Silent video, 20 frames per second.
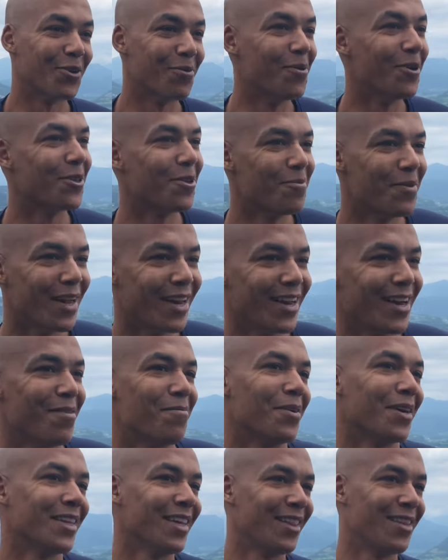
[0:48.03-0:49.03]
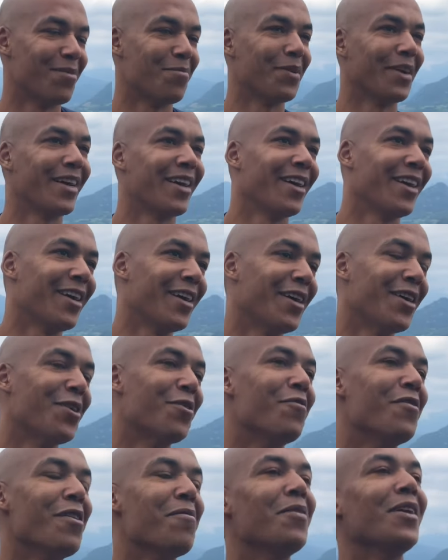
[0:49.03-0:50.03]
molto bene la partita perché
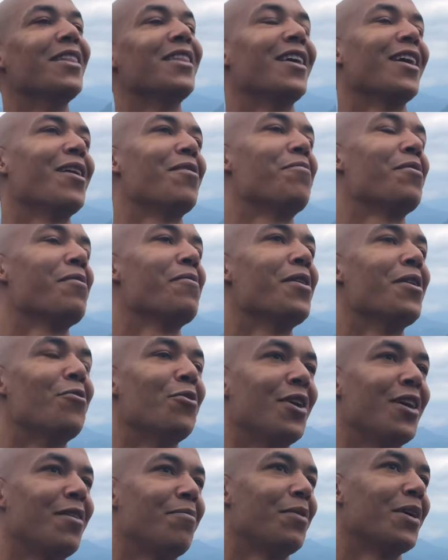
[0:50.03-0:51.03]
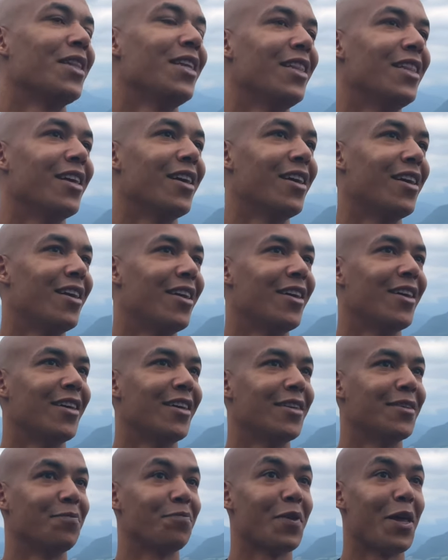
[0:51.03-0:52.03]
ovviamente era per me una
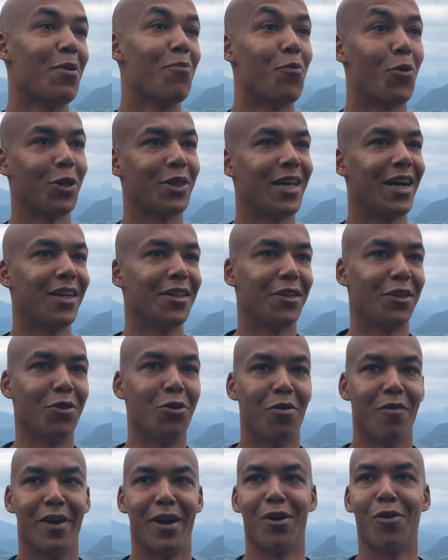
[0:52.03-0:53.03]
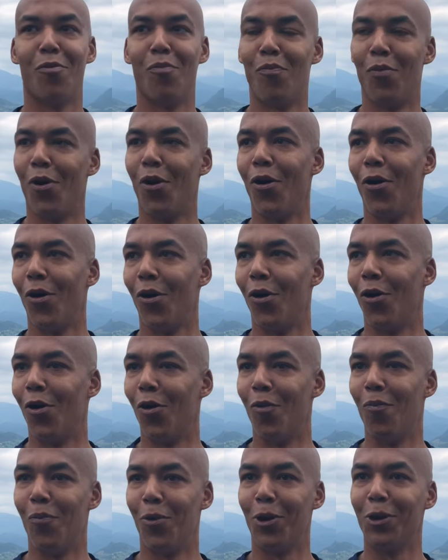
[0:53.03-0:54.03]
partita importante dove ero un
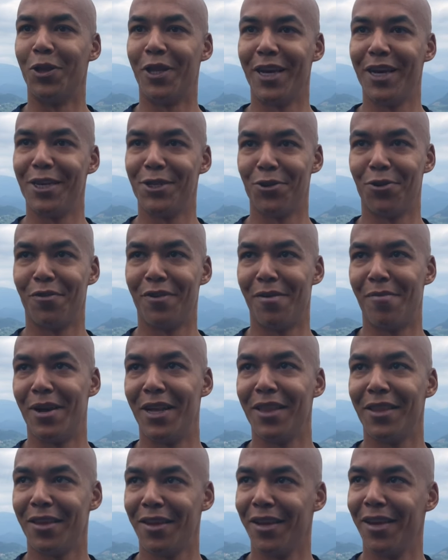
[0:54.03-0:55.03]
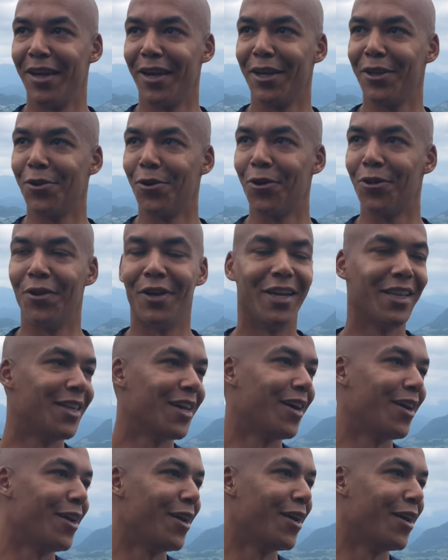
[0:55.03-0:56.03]
po', un po teso ovviamente, il ritorno in
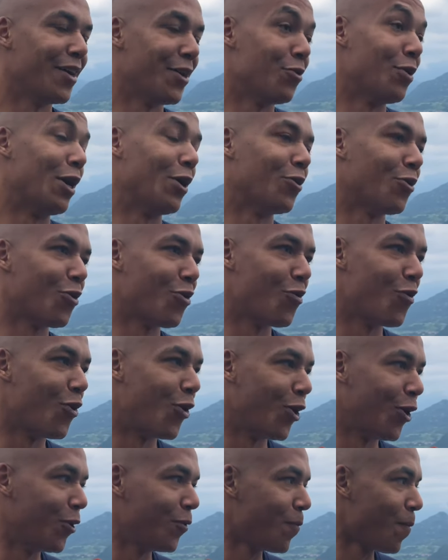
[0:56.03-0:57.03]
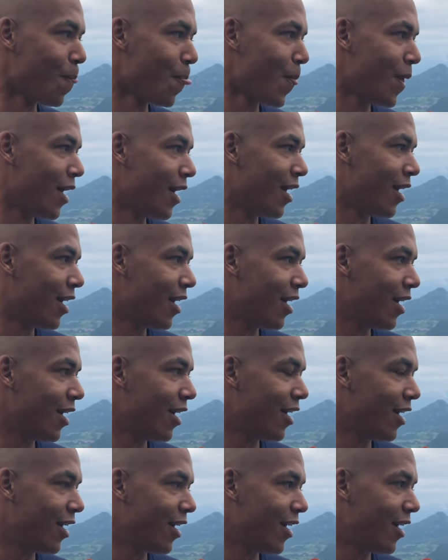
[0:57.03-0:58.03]
Italia in un altro ruolo
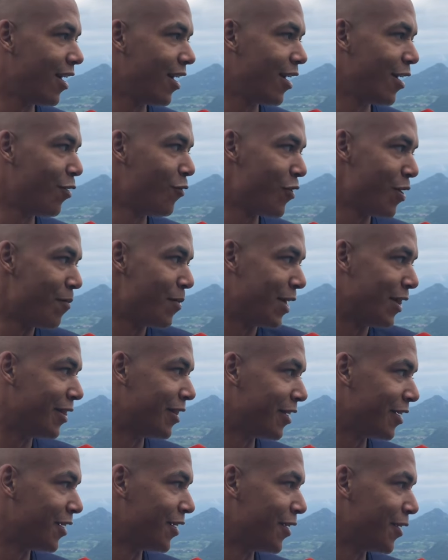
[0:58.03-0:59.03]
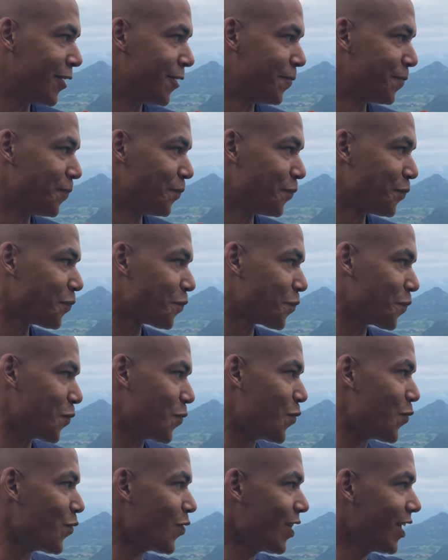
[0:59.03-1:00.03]
e ovviamente
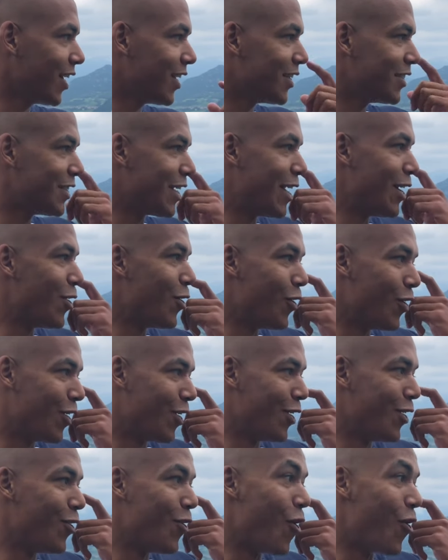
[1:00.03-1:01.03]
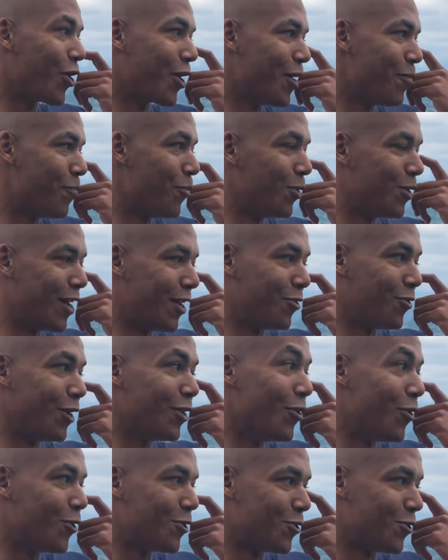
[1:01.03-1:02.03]
cioè, l'occhio puntato
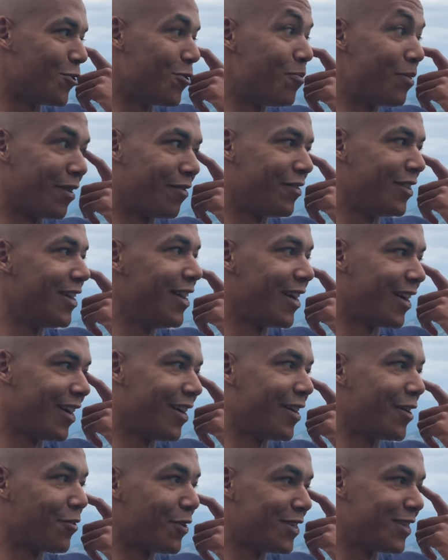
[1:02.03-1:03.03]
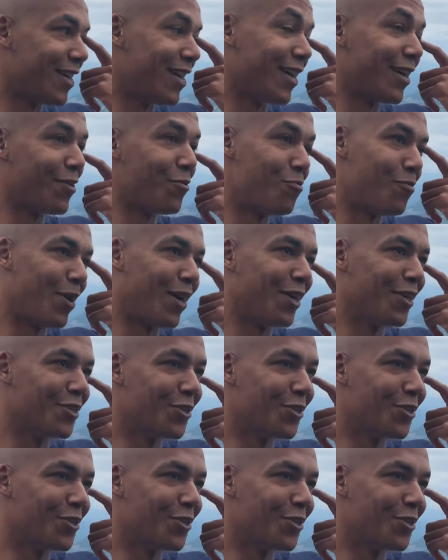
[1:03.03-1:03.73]
addosso no? per vedere, eh, questo era un palleggio